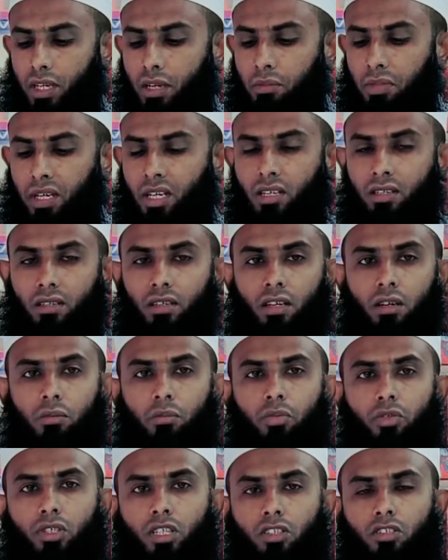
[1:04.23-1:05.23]
আমার
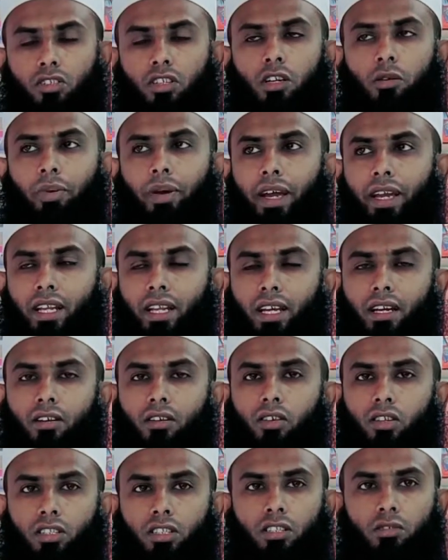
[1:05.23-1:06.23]
প্রশাসনের ভাইরা
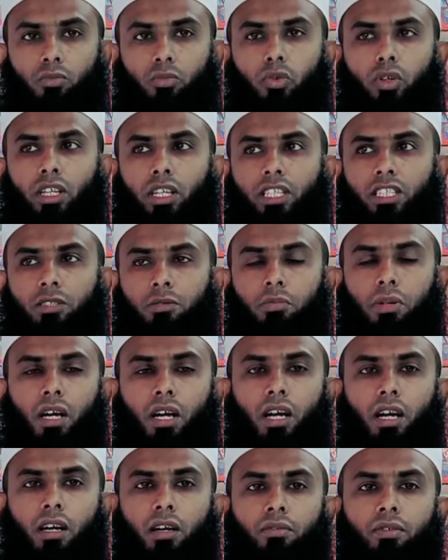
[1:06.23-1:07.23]
অর্থাৎ পুলিশ বা
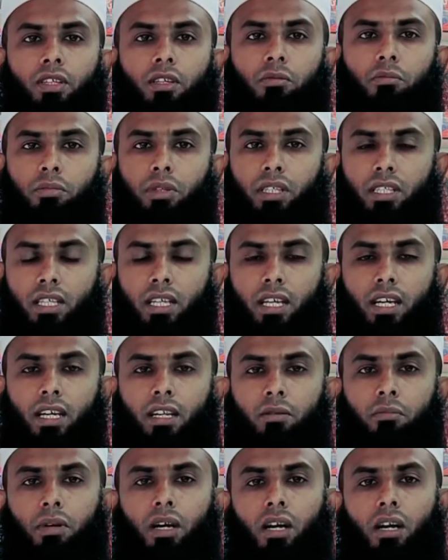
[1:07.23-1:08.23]
বিডিআর
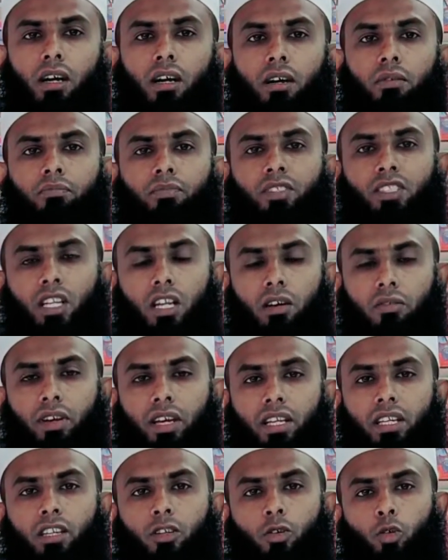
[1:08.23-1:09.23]
বা
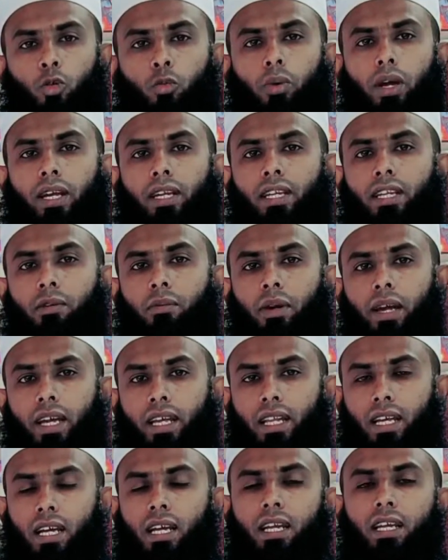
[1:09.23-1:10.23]
সেনাবাহিনী নৌবাহিনীর
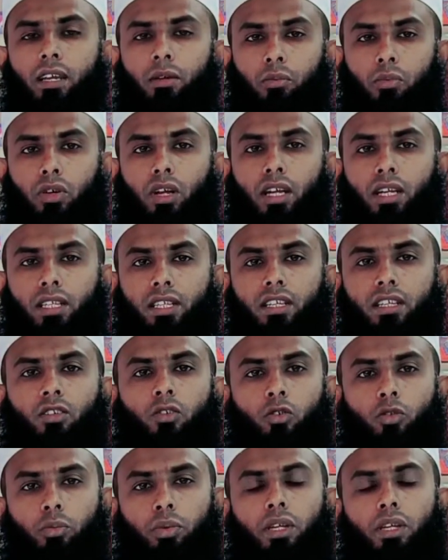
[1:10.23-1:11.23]
ভাইরা এই প্রোডাক্টটি
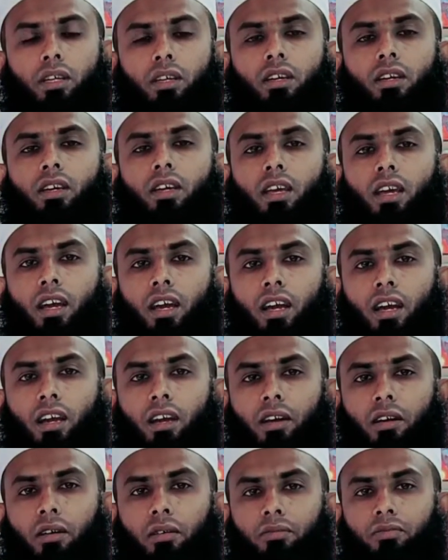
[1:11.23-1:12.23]
খুবই
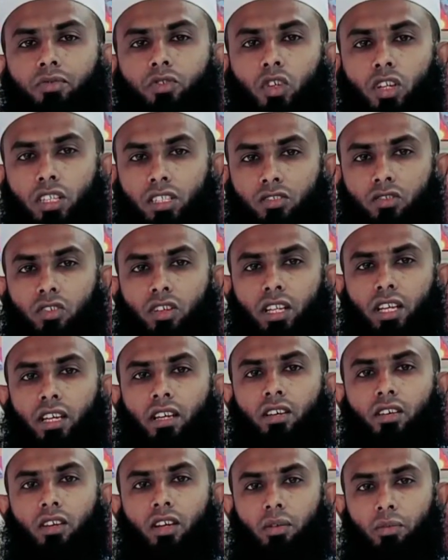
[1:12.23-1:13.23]
চয়েস করে
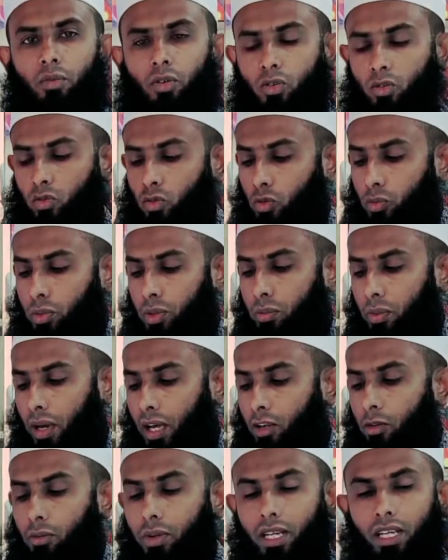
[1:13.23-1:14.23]
এবং খুবই
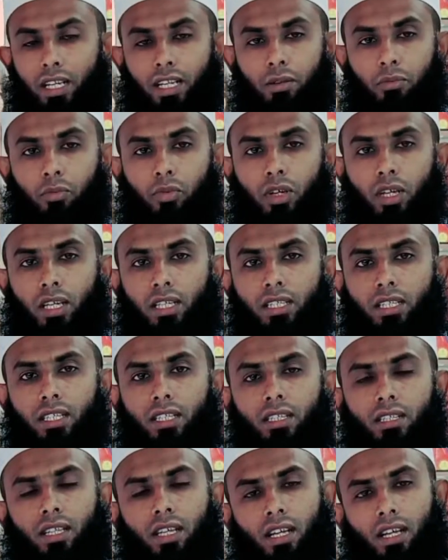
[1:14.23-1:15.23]
ভালো মানের এই প্রোডাক্টটি
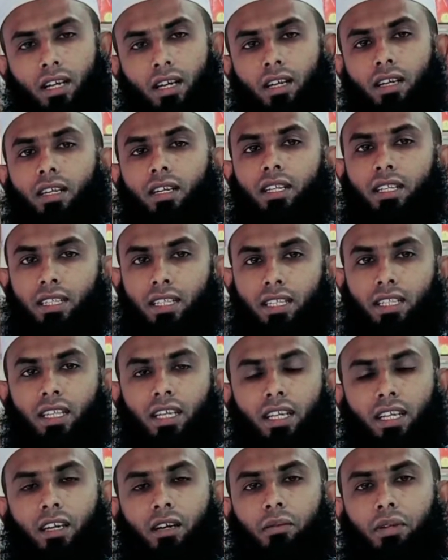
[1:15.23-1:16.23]
তারা নিয়ে
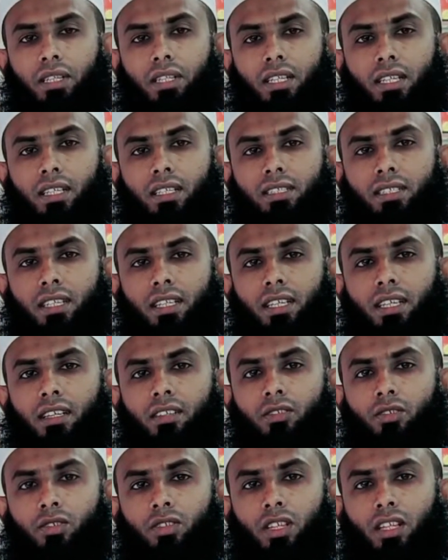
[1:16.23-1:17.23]
থাকে আমাদের কাছ থেকে
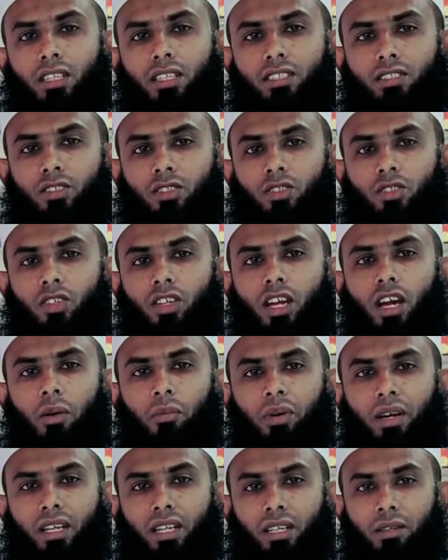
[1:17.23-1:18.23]
তো তাদের জন্য
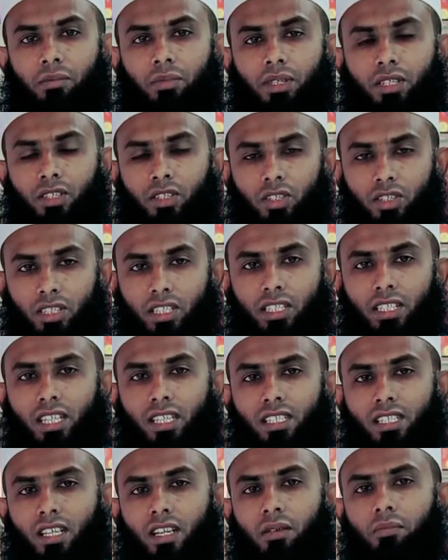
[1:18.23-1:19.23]
আবার এই ভিডিওটি নিয়ে
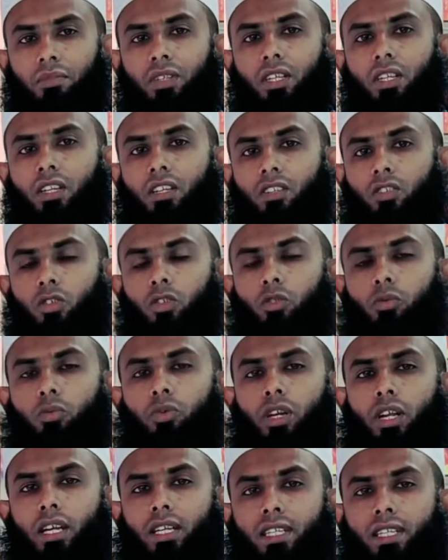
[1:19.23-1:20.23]
আসলাম তো
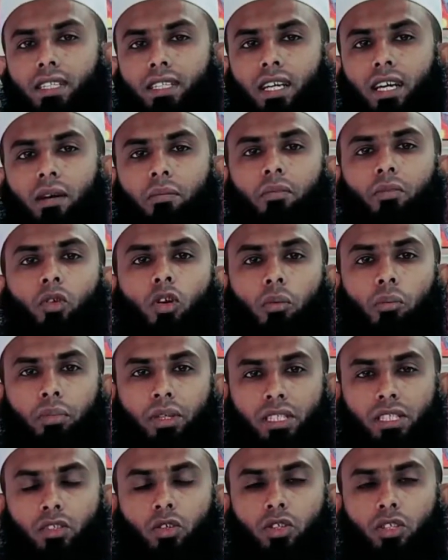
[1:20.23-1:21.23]
প্রোডাক্টের দাম কম
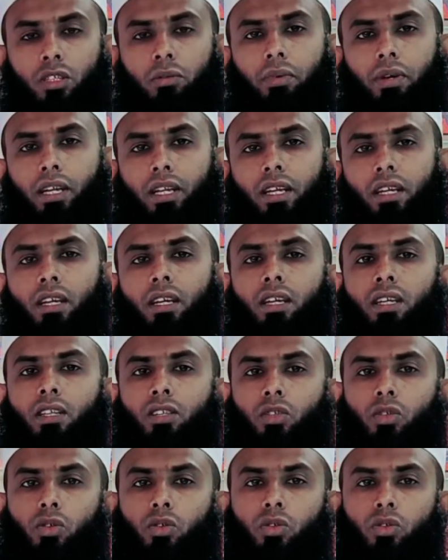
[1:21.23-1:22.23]
বেশি হতে পারে
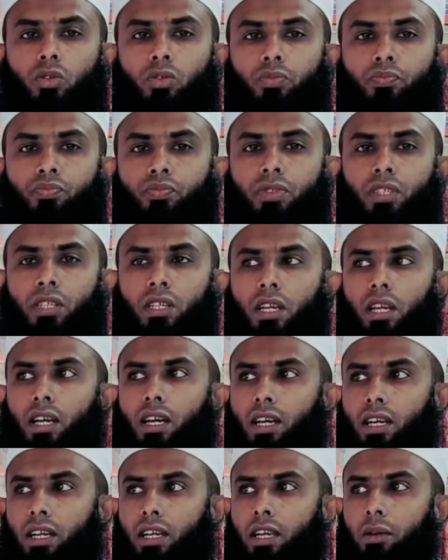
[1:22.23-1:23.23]
তো
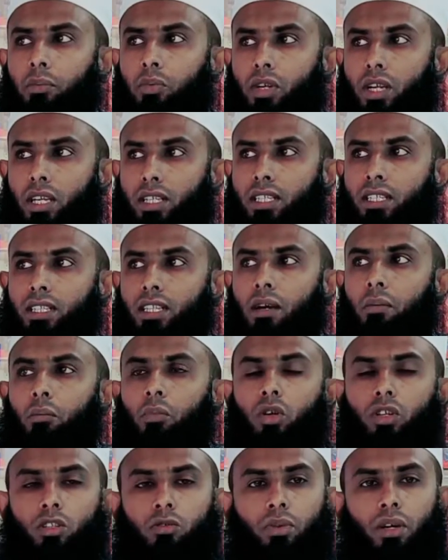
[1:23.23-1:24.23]
এই প্রোডাক্টটির দাম
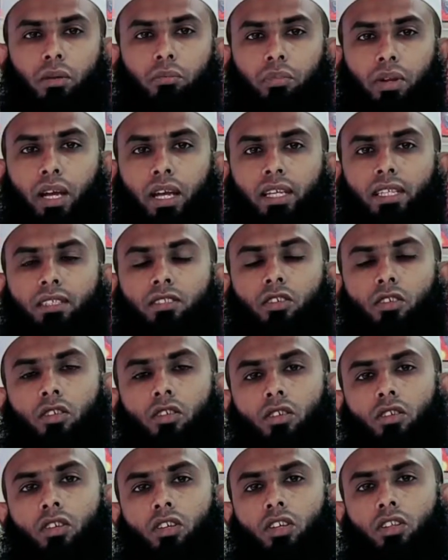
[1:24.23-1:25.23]
বর্তমান প্রাইস
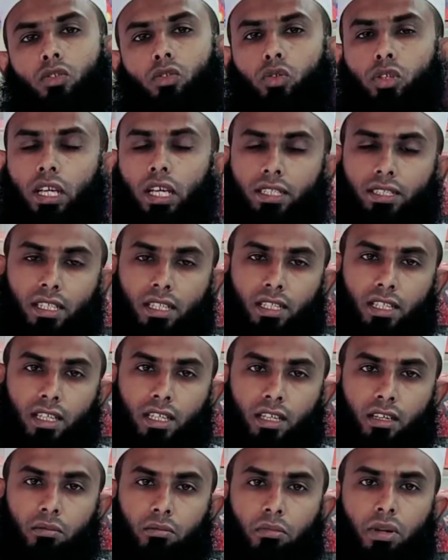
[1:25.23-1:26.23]
হলো দুই হাজার
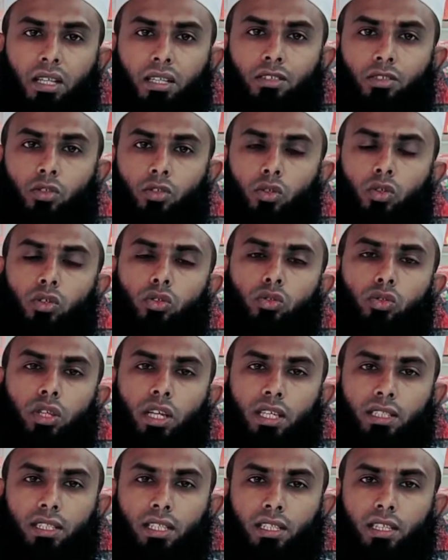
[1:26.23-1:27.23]
টাকা মাত্র দুই
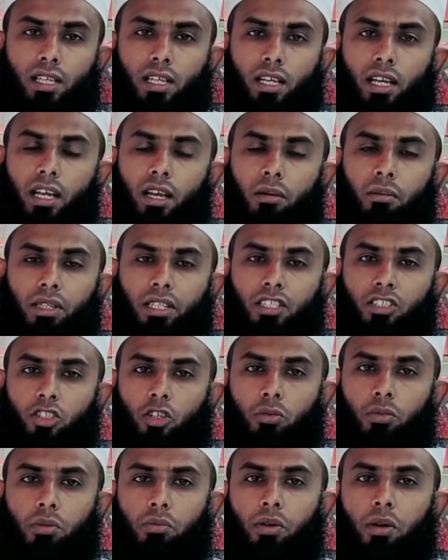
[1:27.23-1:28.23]
হাজার টাকায় আমাদের
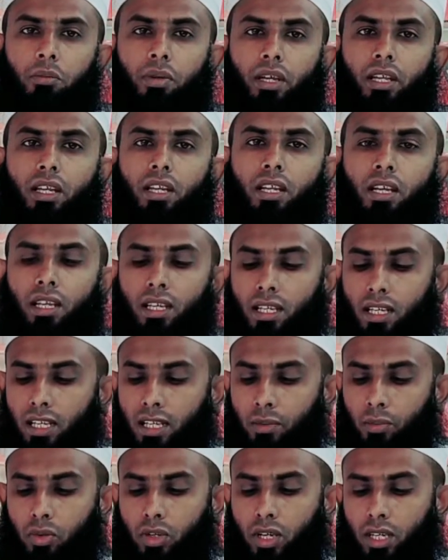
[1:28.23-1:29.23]
শপে পাবেন
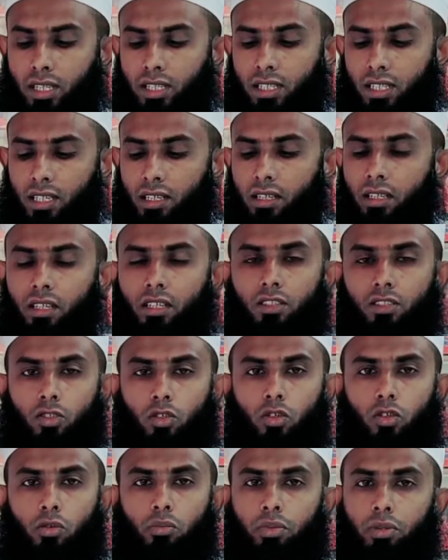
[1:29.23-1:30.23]
এই প্রোডাক্টটি তো
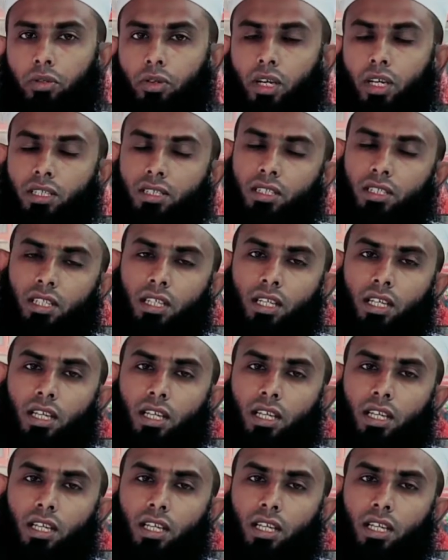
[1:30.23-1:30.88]
ভিওয়ার্স